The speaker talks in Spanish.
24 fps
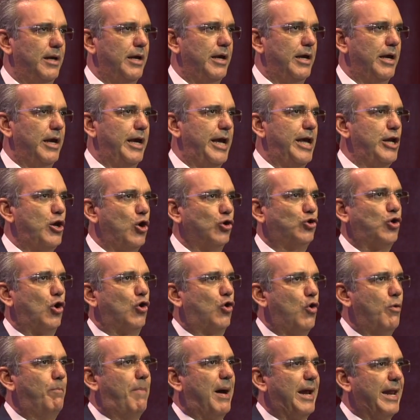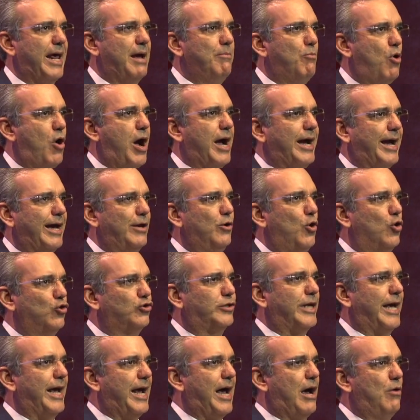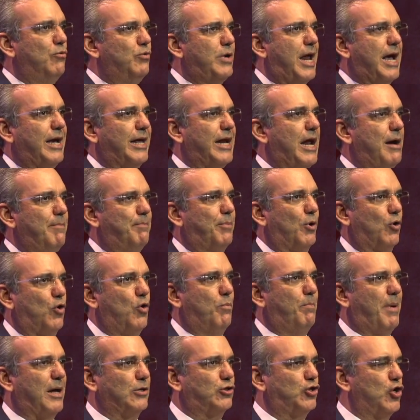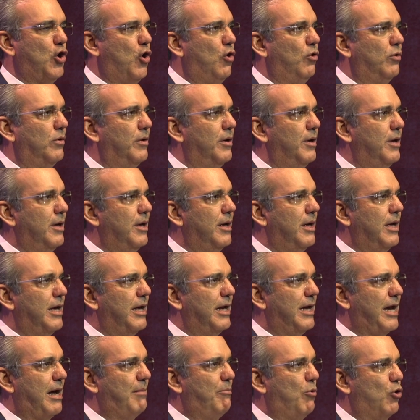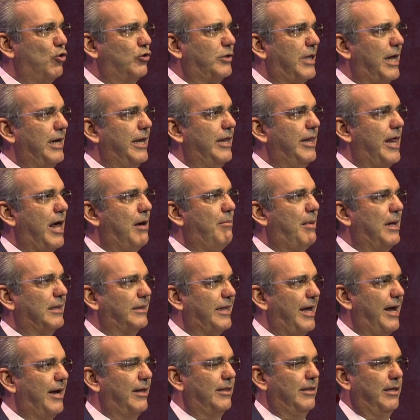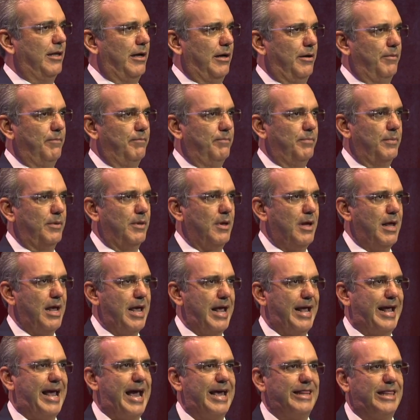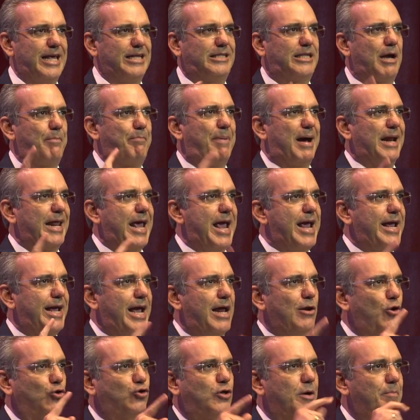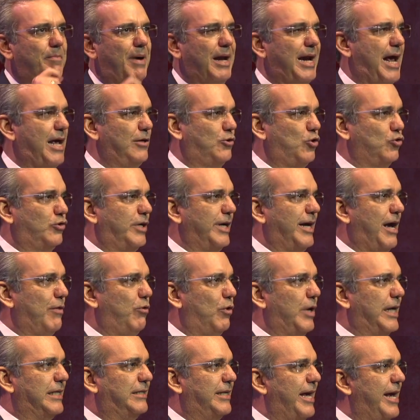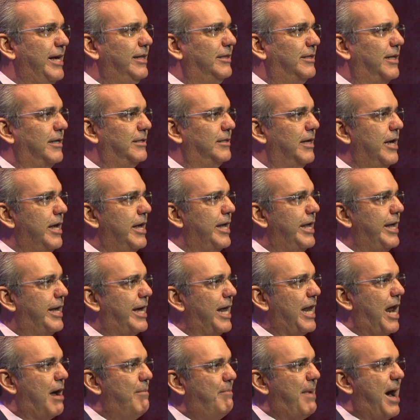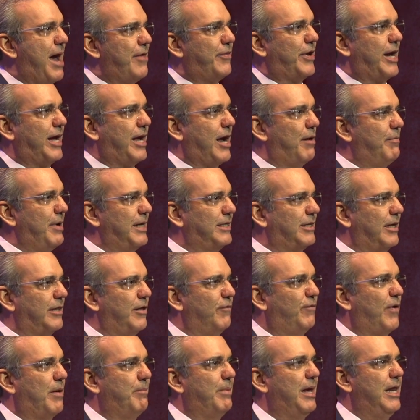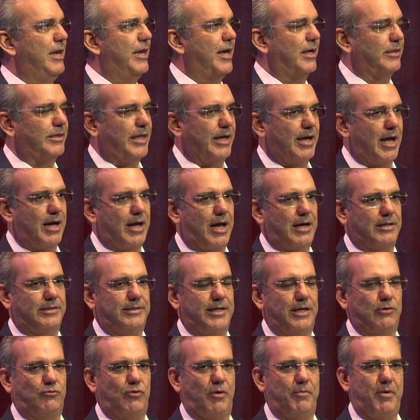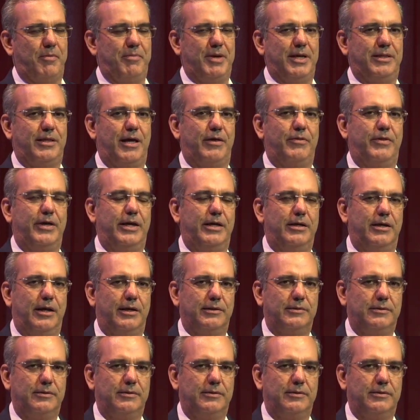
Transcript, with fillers: y nos ocuparemos a que no sea una gran preocupación la mortalidad materna, que desaparezcan los embarazos en adolescentes y que las madres cabezas de familias tengan acceso a viviendas dignas.